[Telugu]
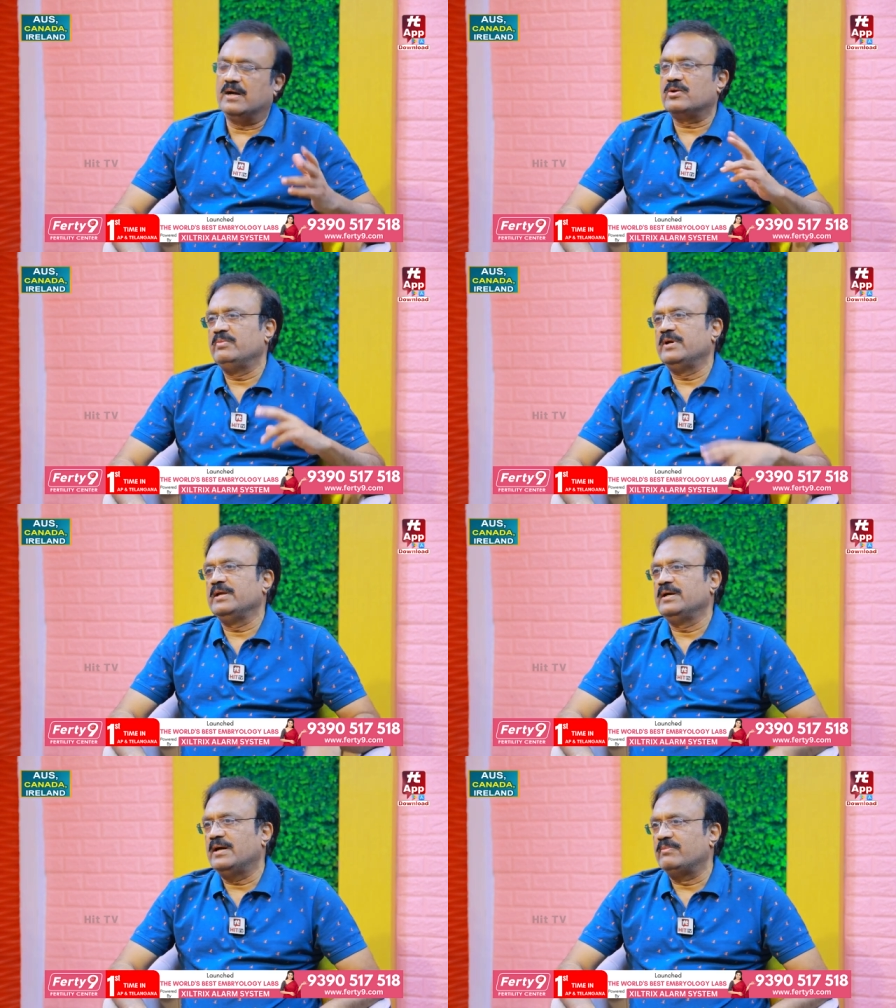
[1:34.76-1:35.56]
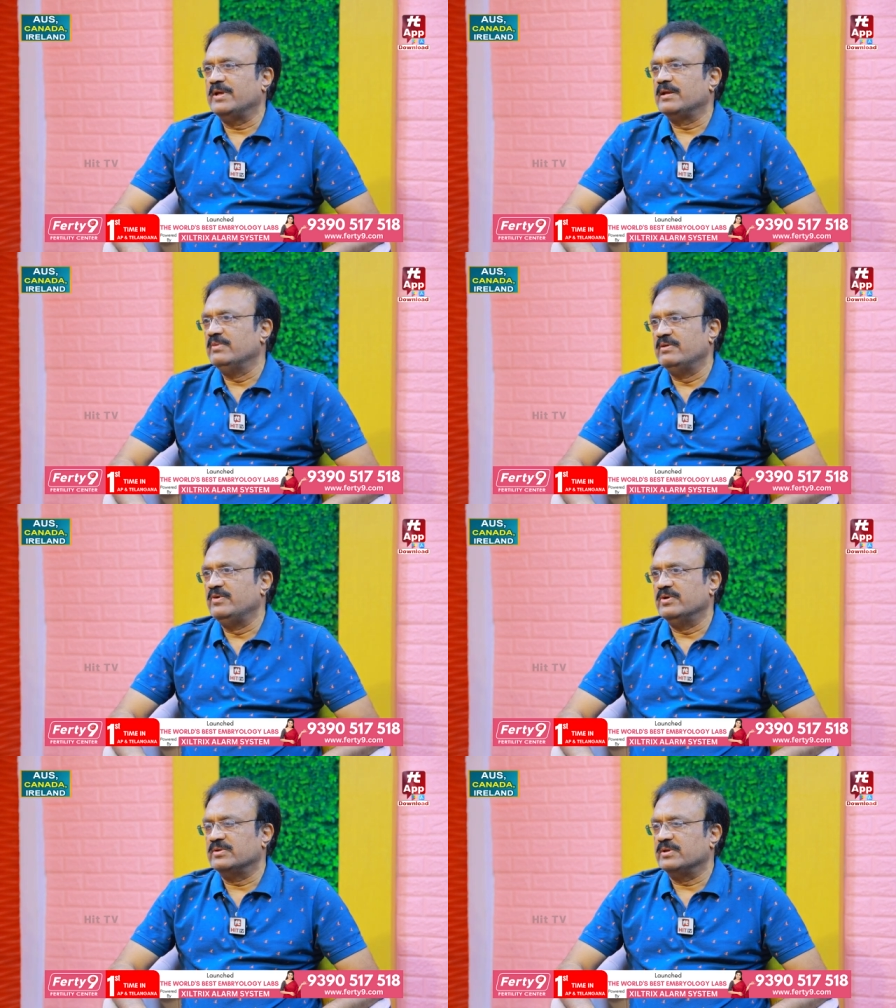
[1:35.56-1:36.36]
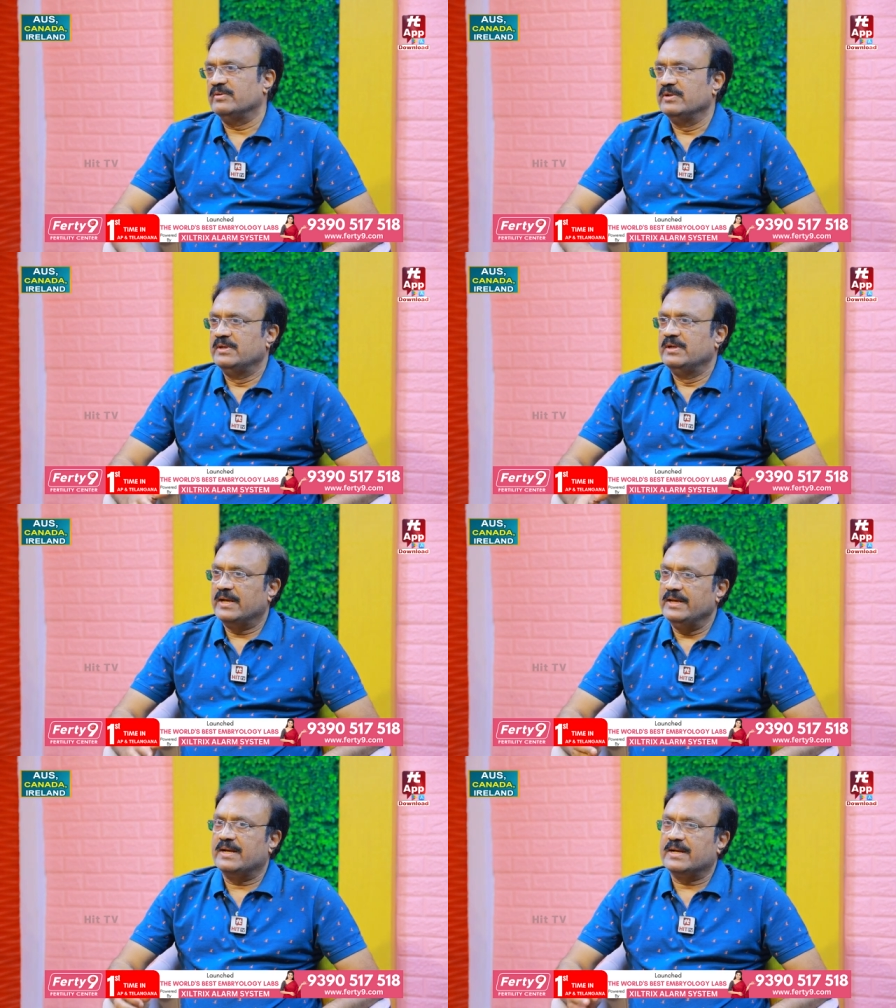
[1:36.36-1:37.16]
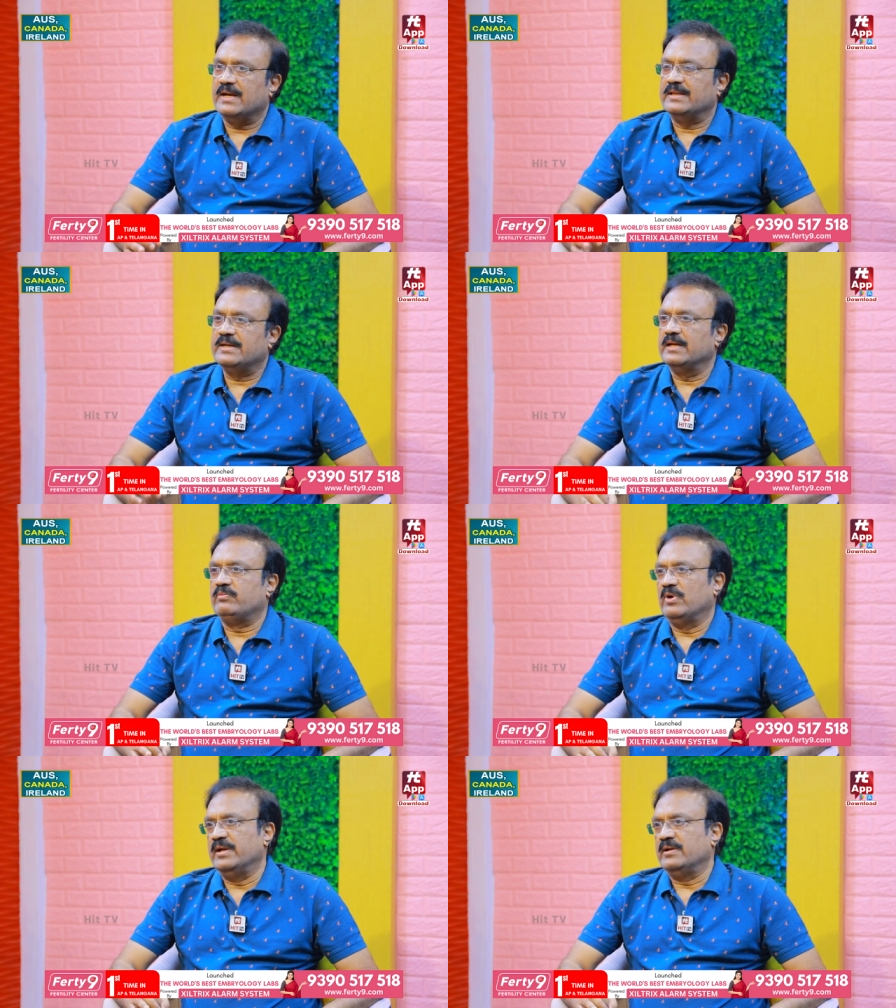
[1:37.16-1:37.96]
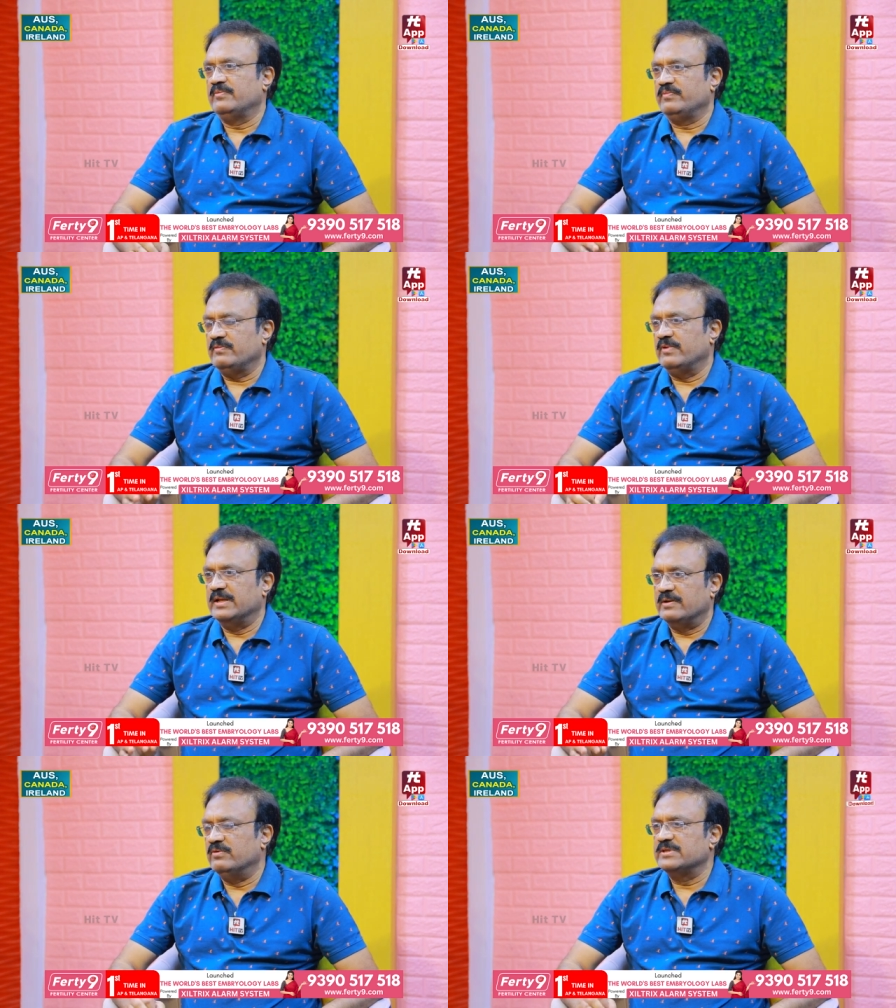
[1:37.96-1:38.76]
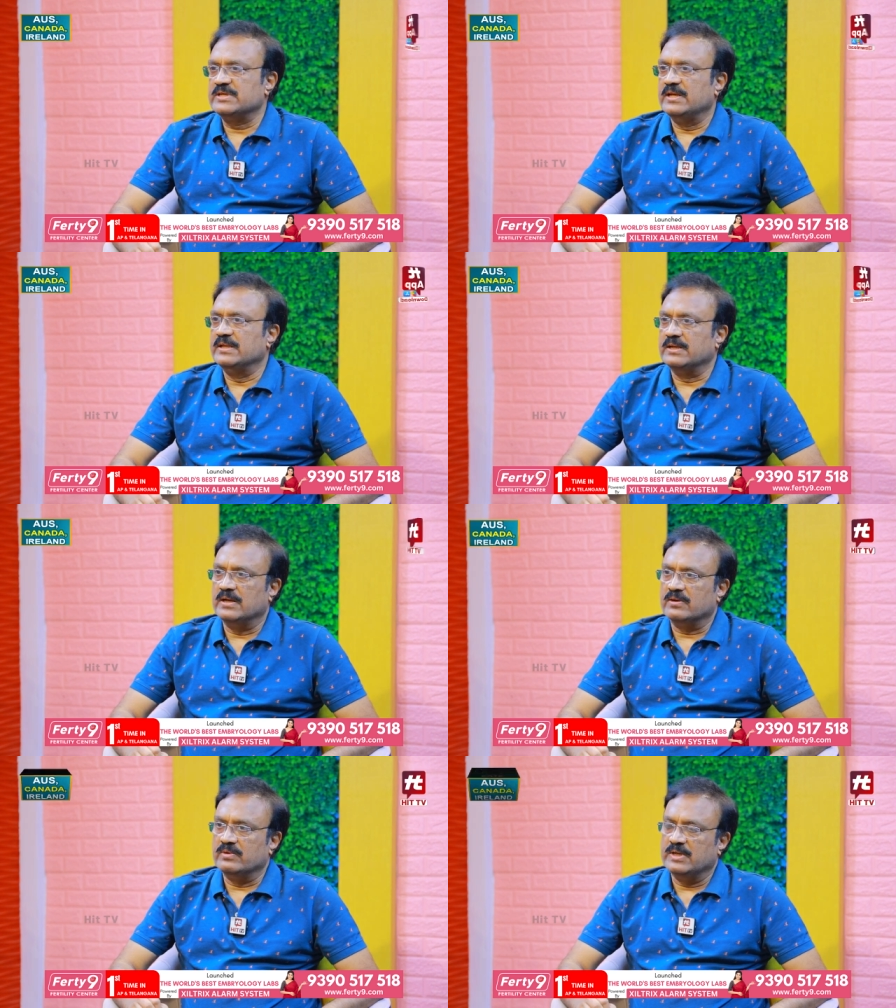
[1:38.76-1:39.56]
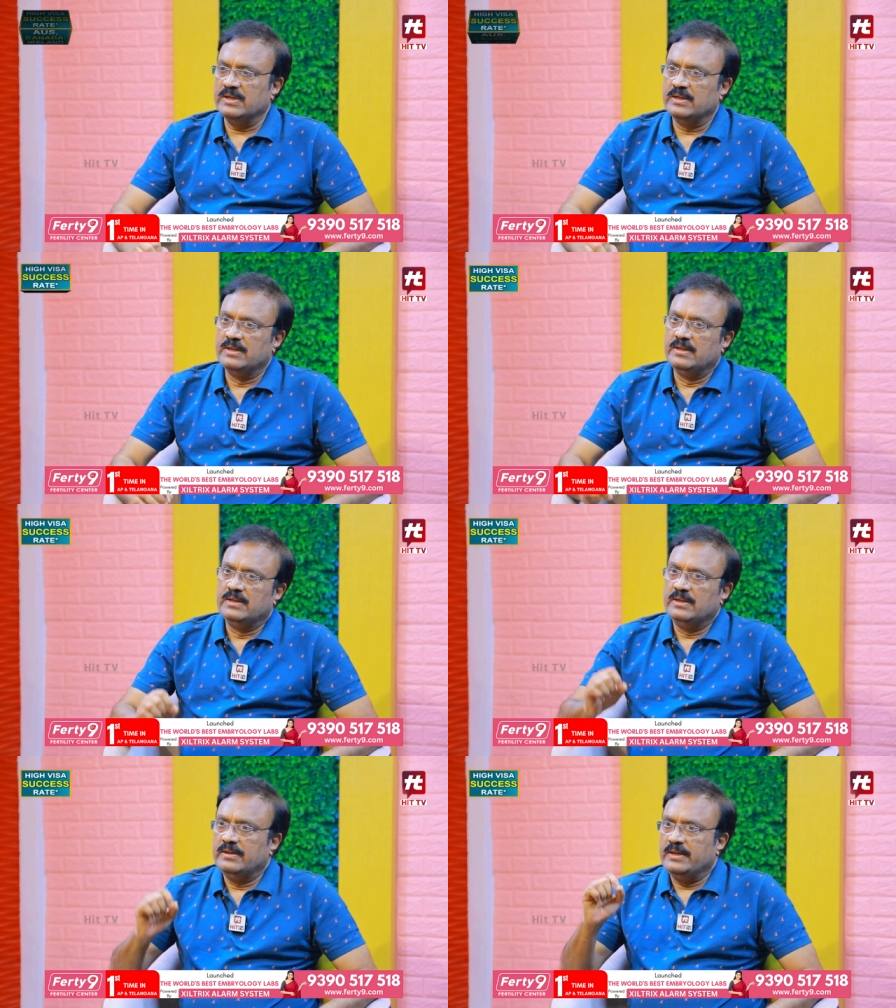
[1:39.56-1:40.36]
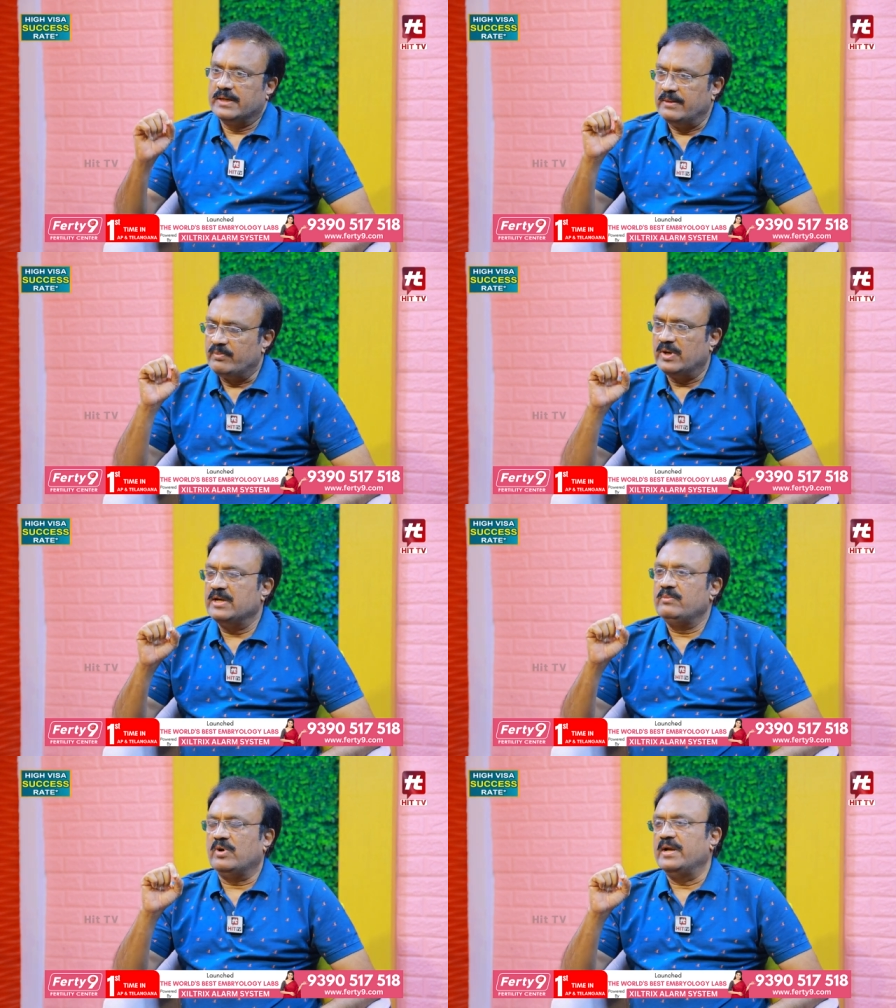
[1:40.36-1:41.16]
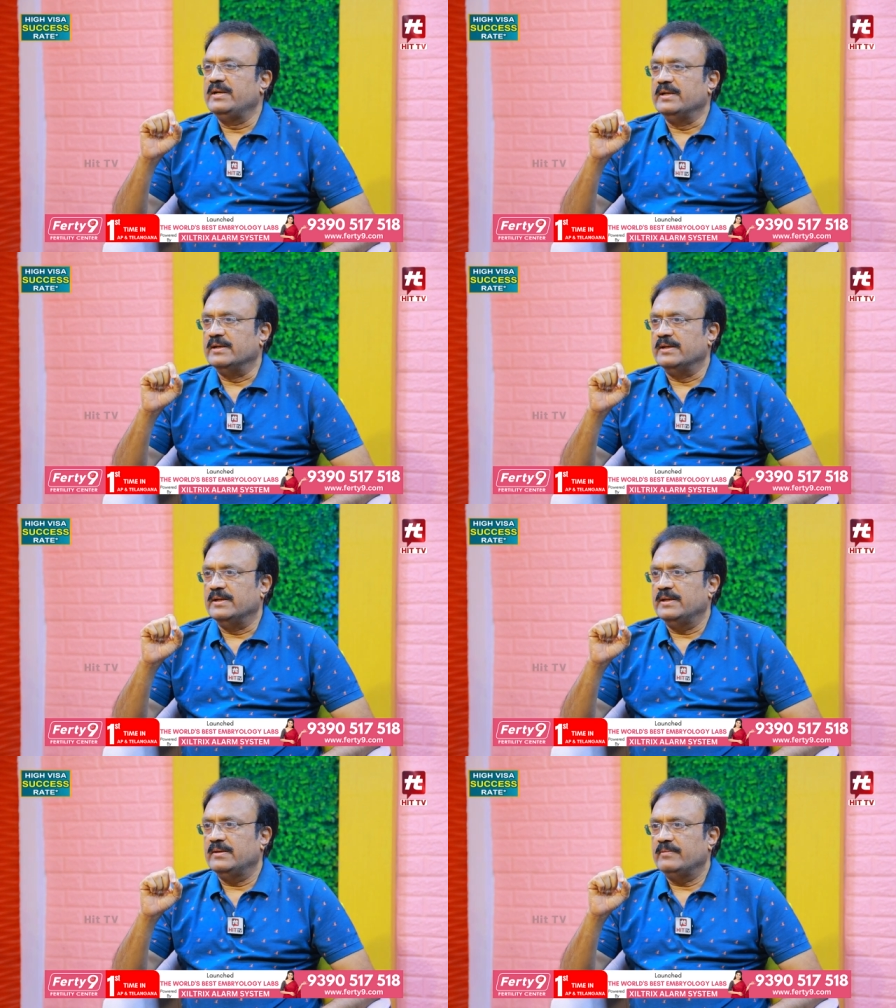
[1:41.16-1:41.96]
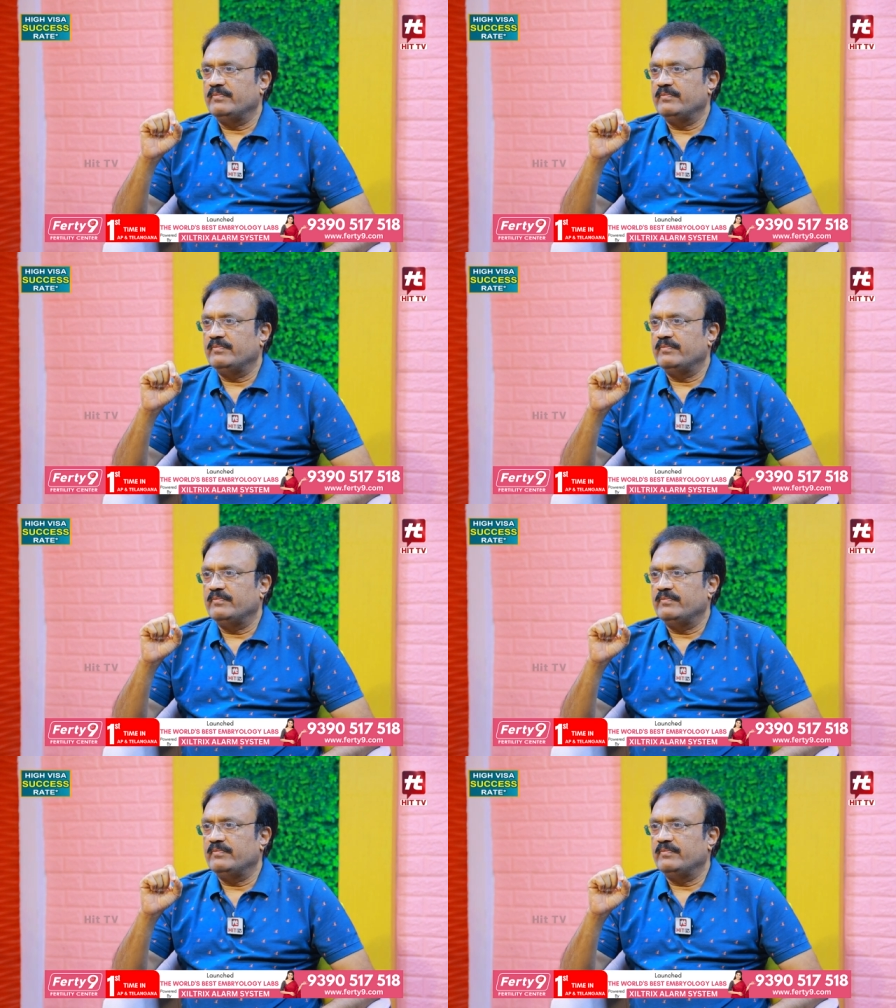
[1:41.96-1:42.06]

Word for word: ఆటోమేటిక్గా ఆ ప్లేయర్ బెనిఫిట్ అవుతాడు కానీ ఇక్కడ అది కాదు పాయింట్ వాళ్ళకి ఇవ్వచ్చా లేదని కాకుండా ఇక్కడ ఇంపార్టెంట్ పాయింట్ ఏంటంటే